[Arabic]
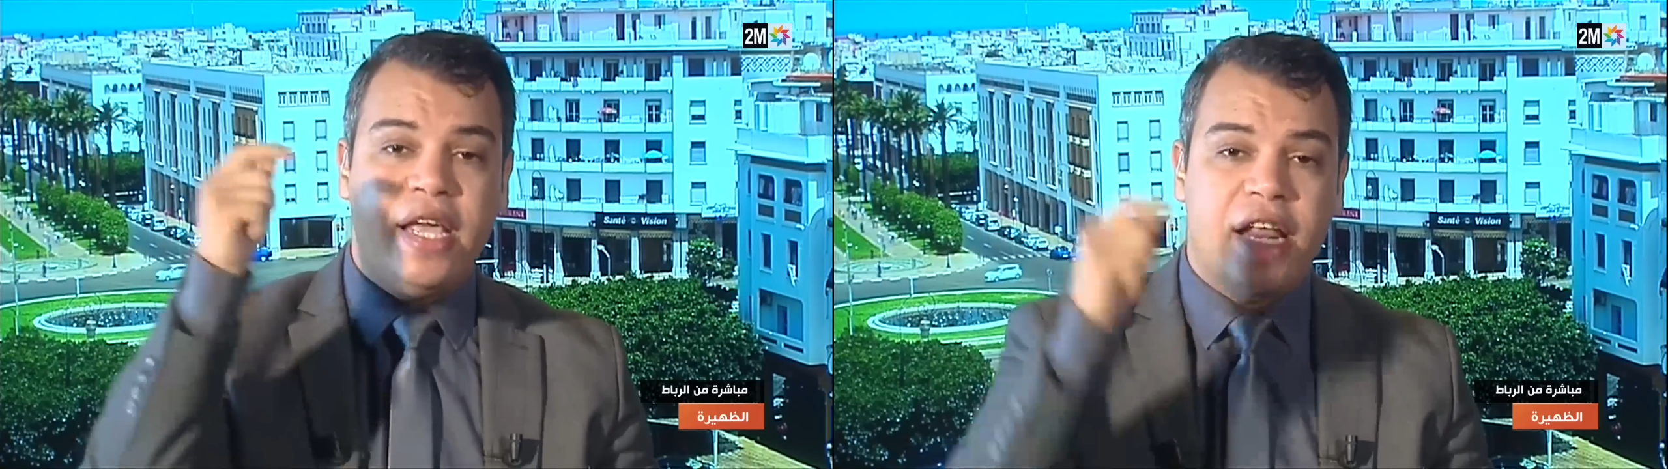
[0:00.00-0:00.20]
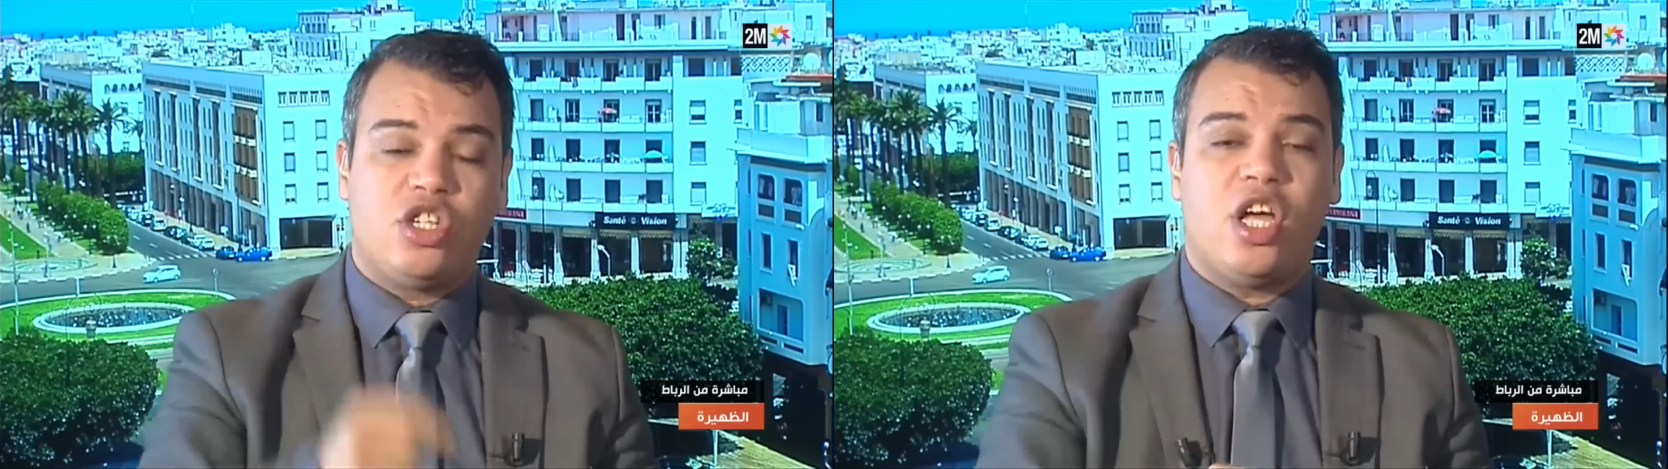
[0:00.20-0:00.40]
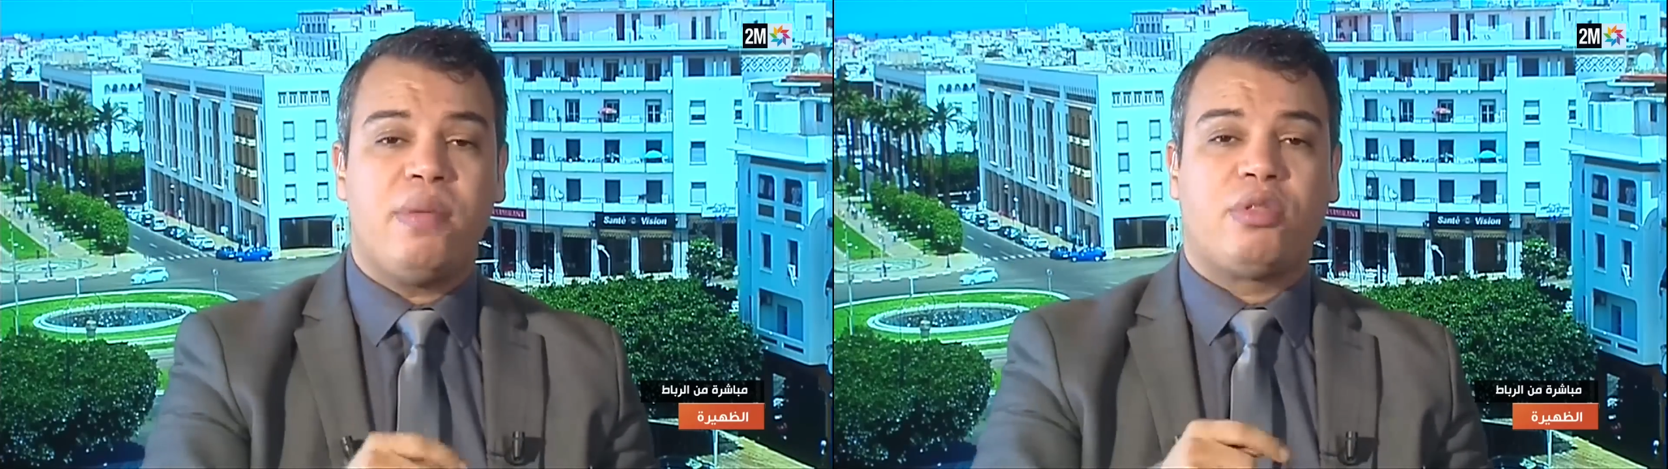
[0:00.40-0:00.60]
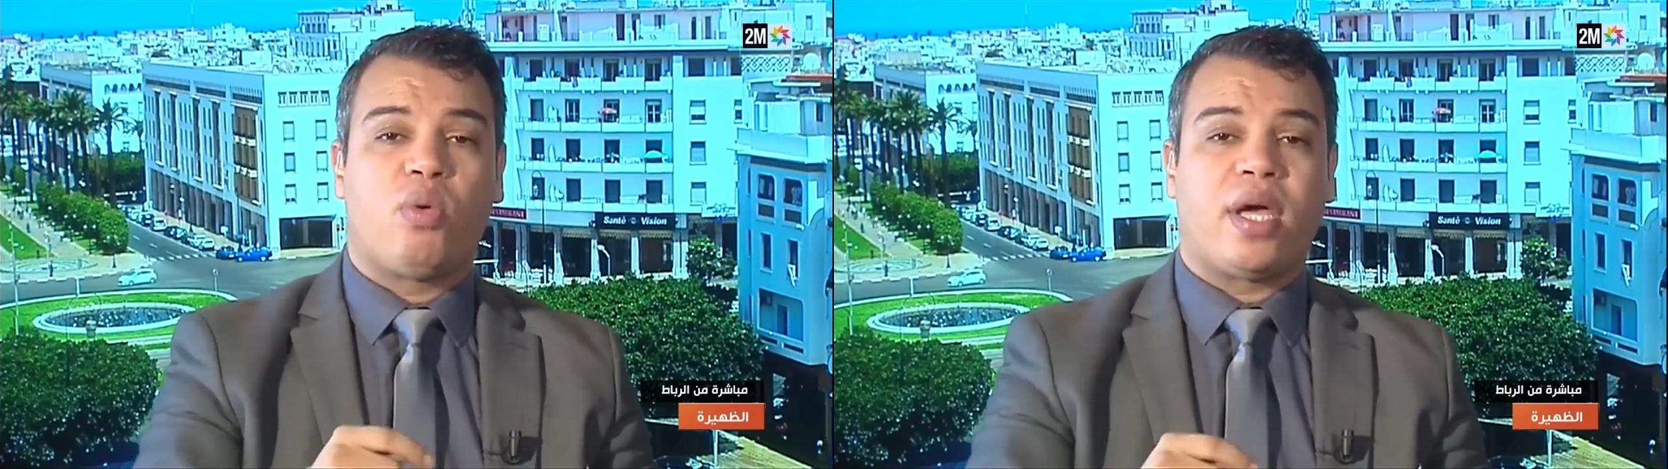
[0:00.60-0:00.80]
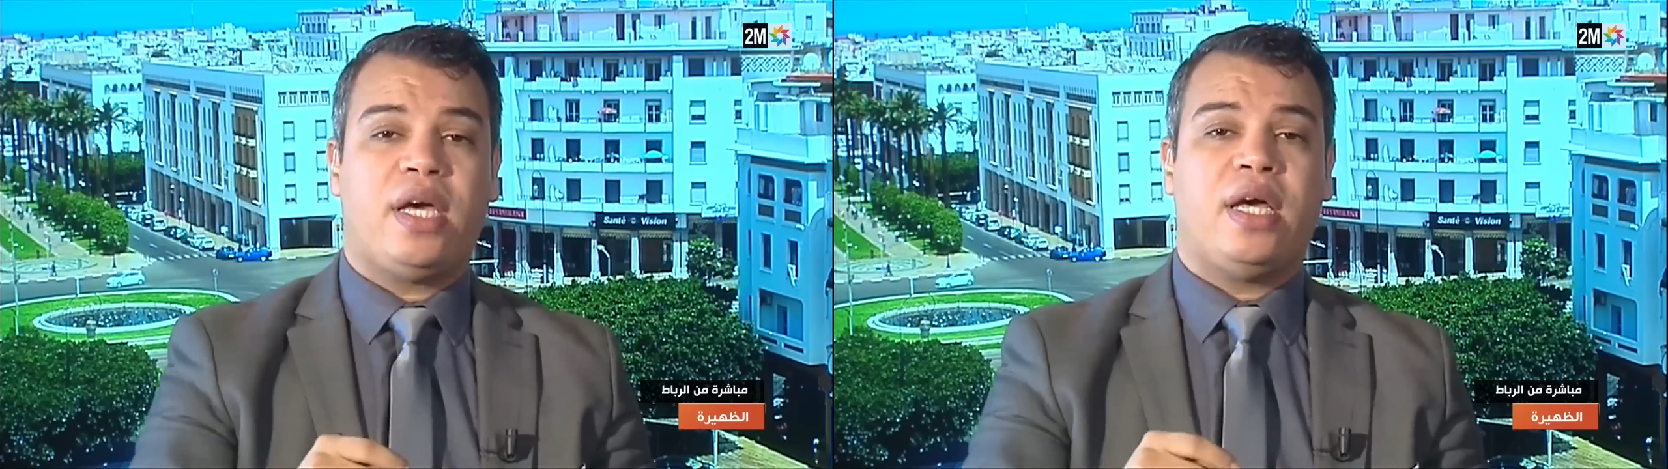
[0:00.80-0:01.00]
إلى جانب
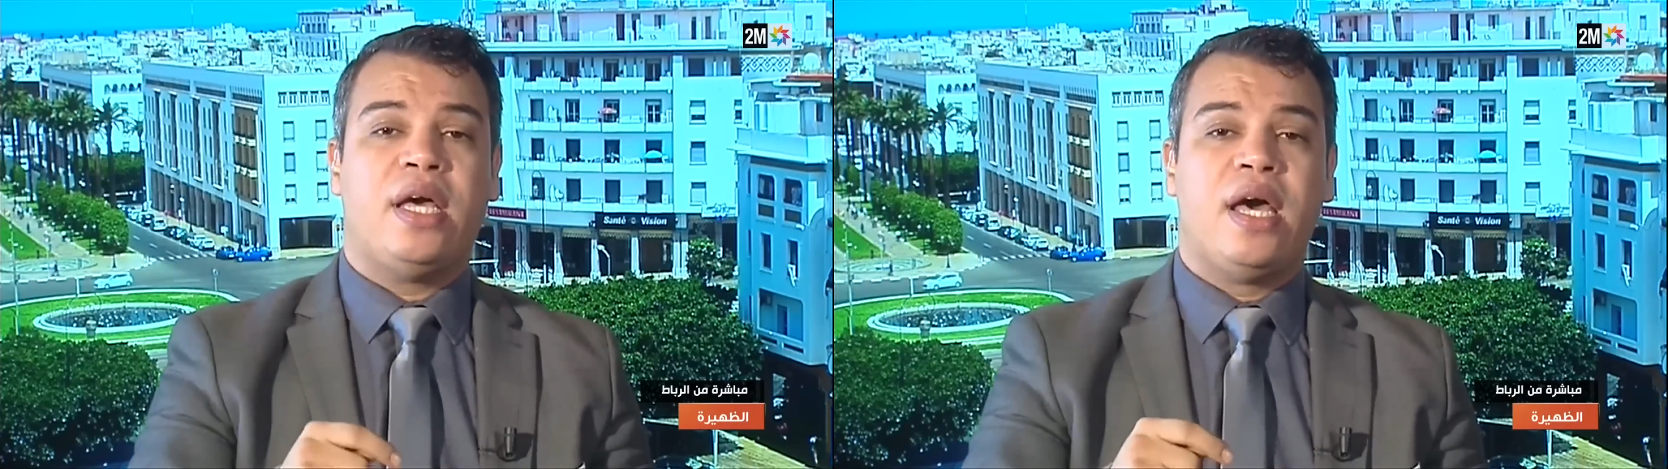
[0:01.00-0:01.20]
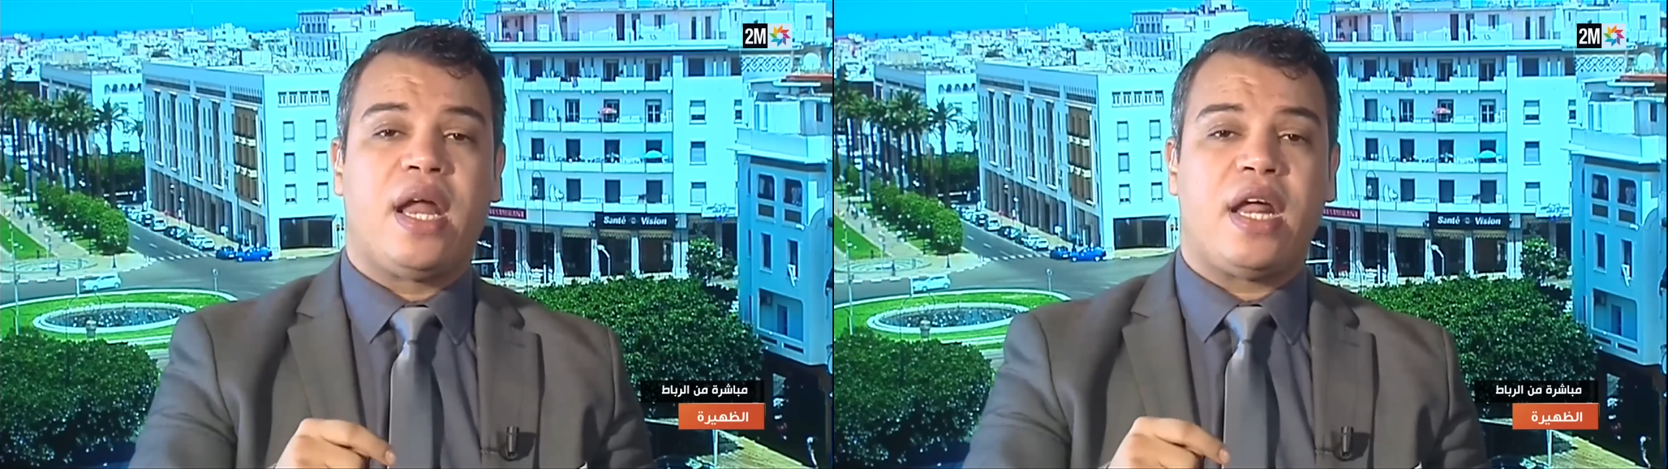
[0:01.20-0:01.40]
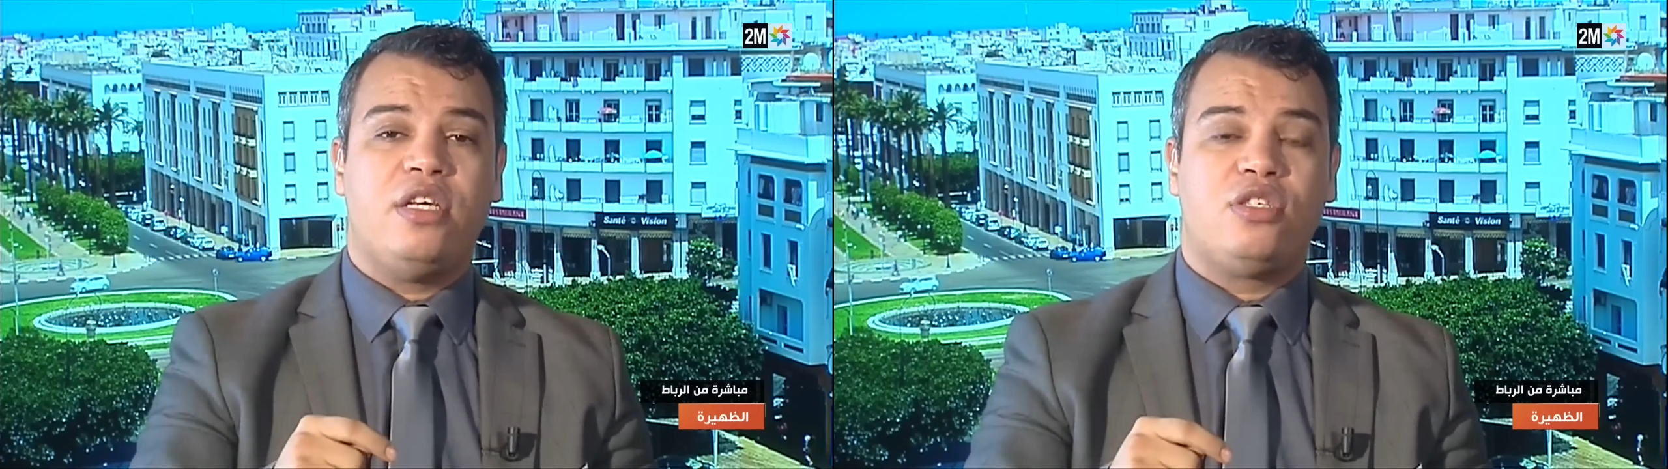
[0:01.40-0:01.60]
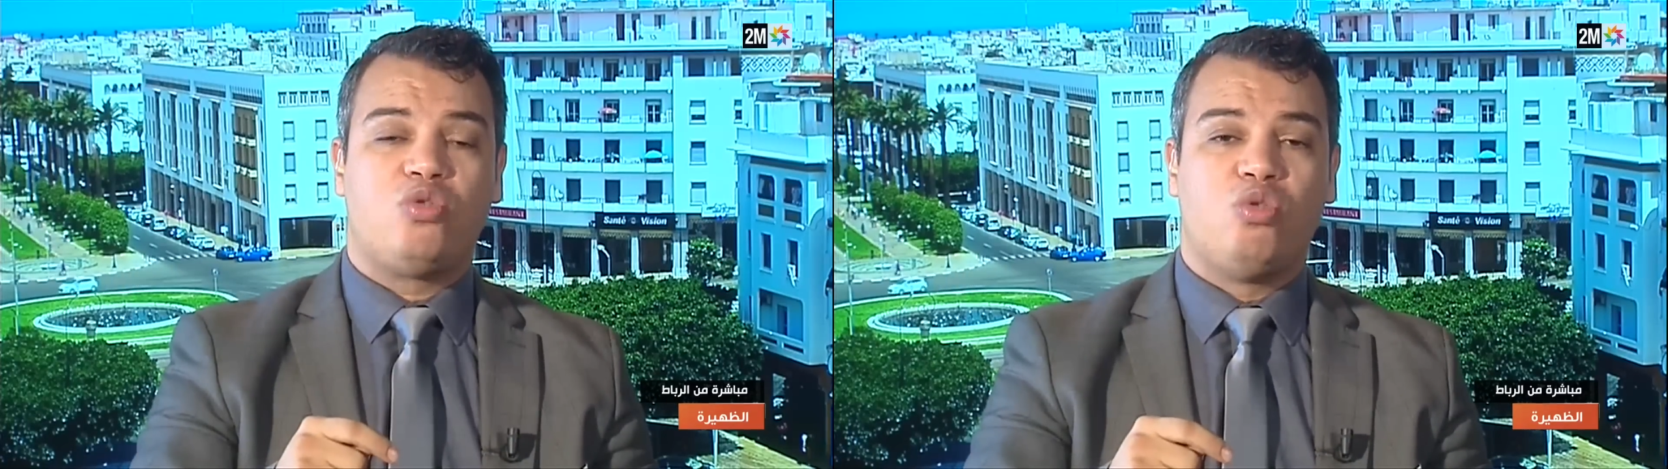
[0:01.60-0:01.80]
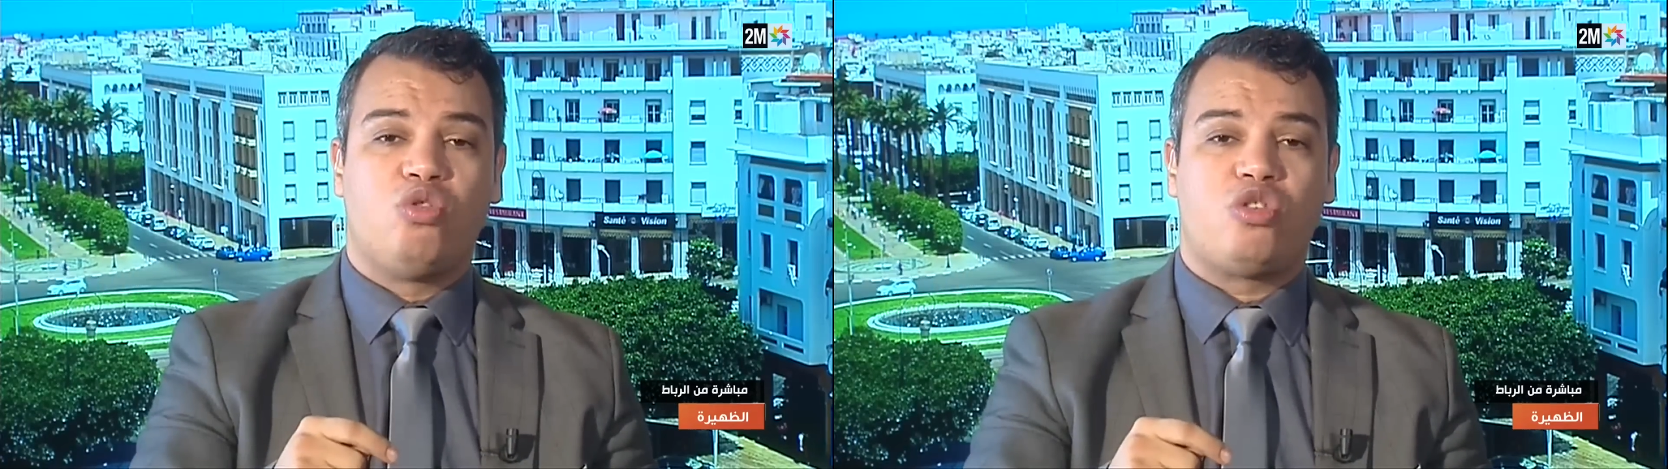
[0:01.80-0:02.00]
توقيع
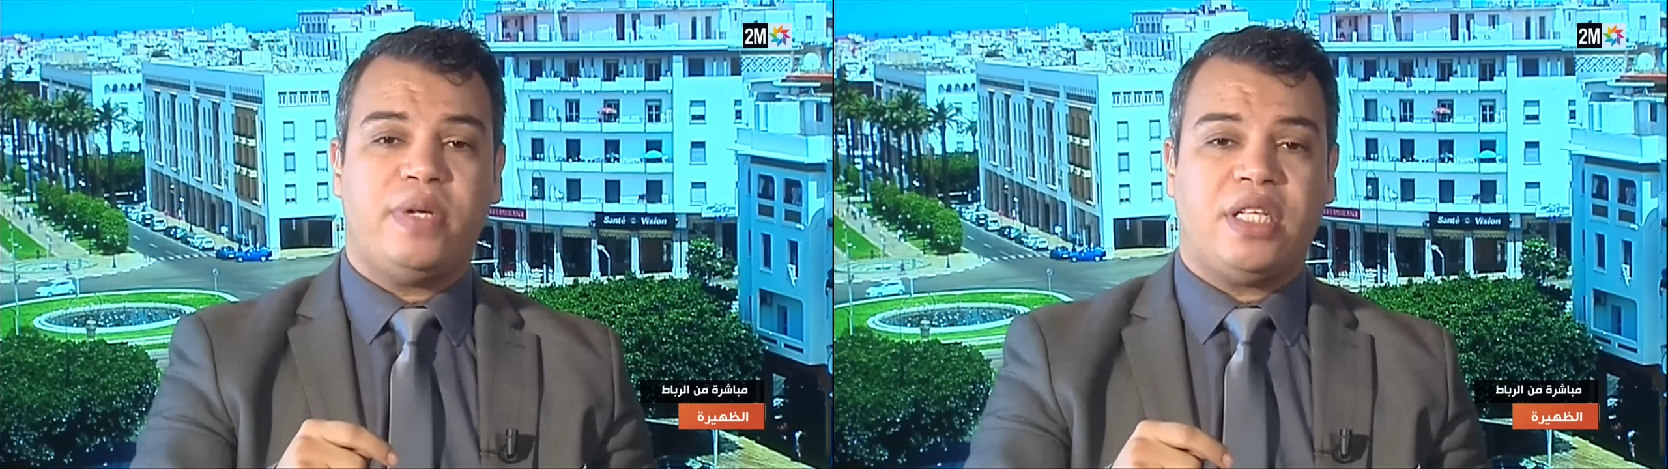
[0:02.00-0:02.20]
رئيس تونس